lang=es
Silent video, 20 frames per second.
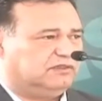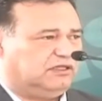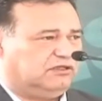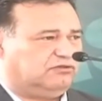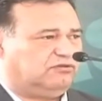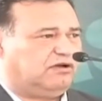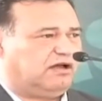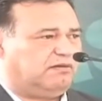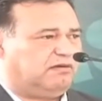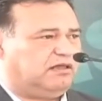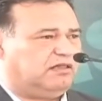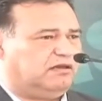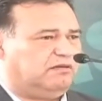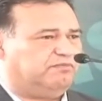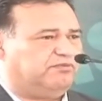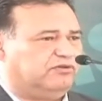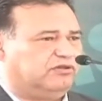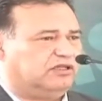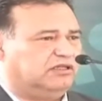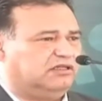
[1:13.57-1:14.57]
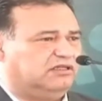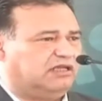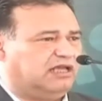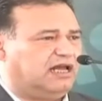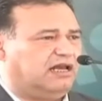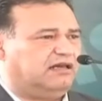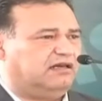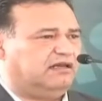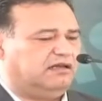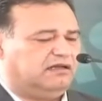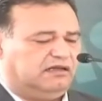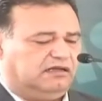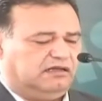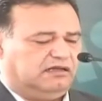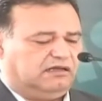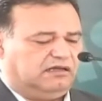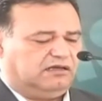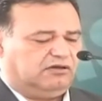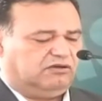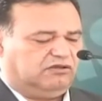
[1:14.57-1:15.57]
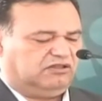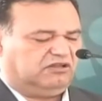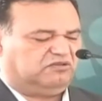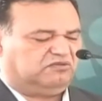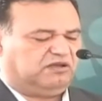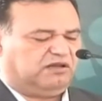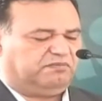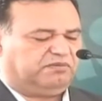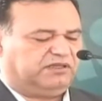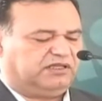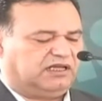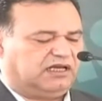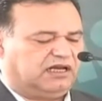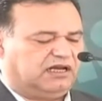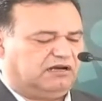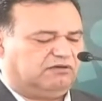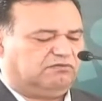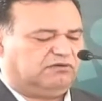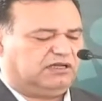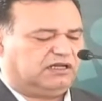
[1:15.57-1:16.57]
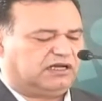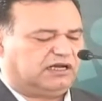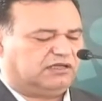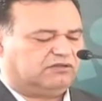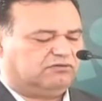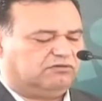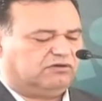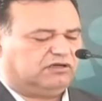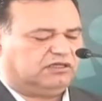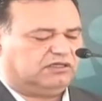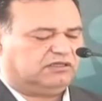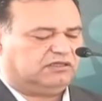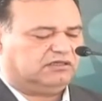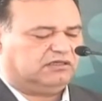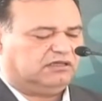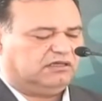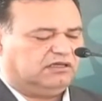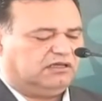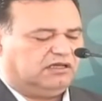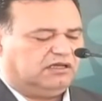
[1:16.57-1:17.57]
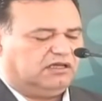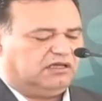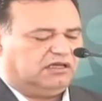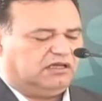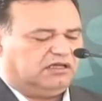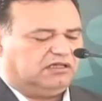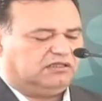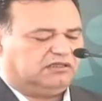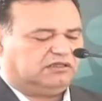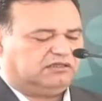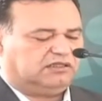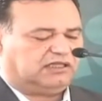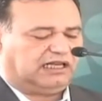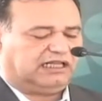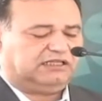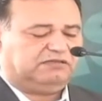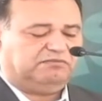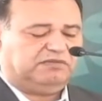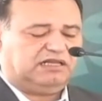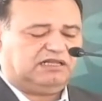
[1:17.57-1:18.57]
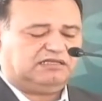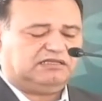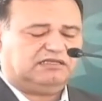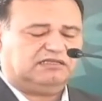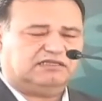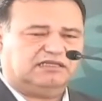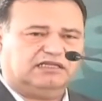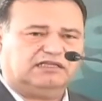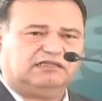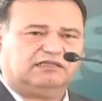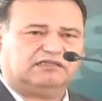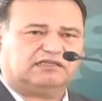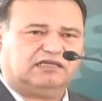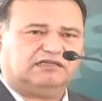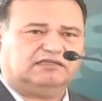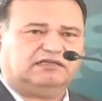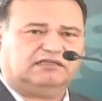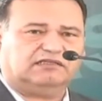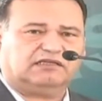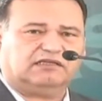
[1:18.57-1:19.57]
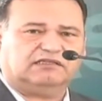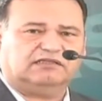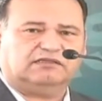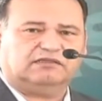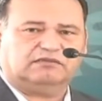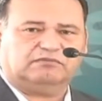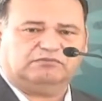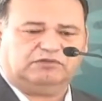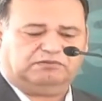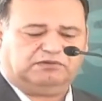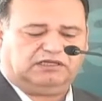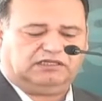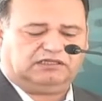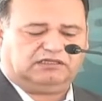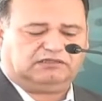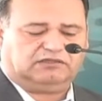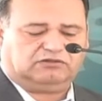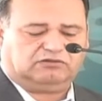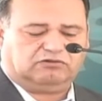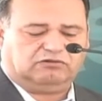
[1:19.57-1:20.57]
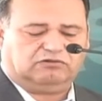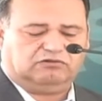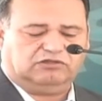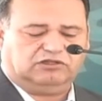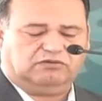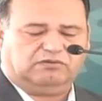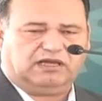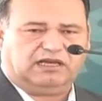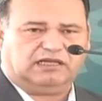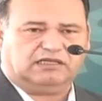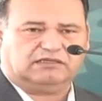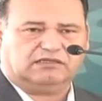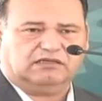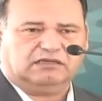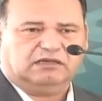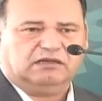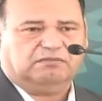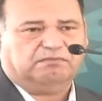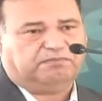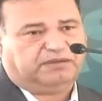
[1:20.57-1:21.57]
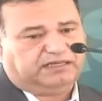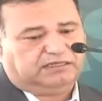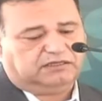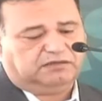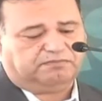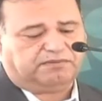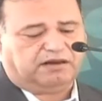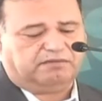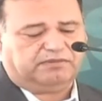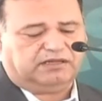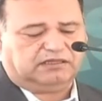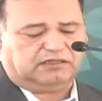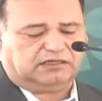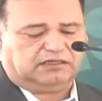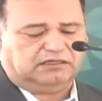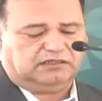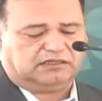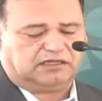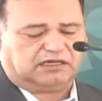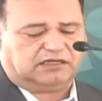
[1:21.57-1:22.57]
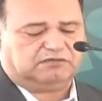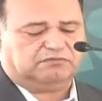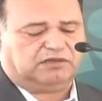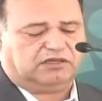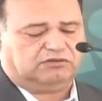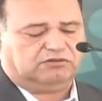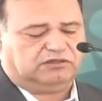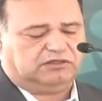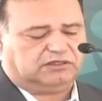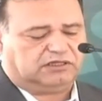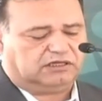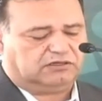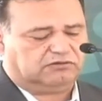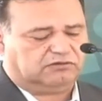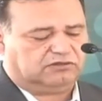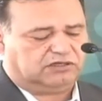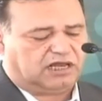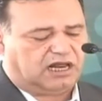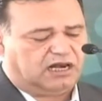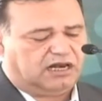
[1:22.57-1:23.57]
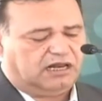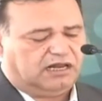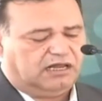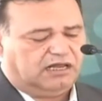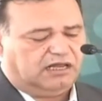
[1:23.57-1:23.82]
Eso habla del potencial. Ahorita les voy a platicar algunas razones. 3.600 viviendas de todos los niveles, principalmente de interés medio e de interés social.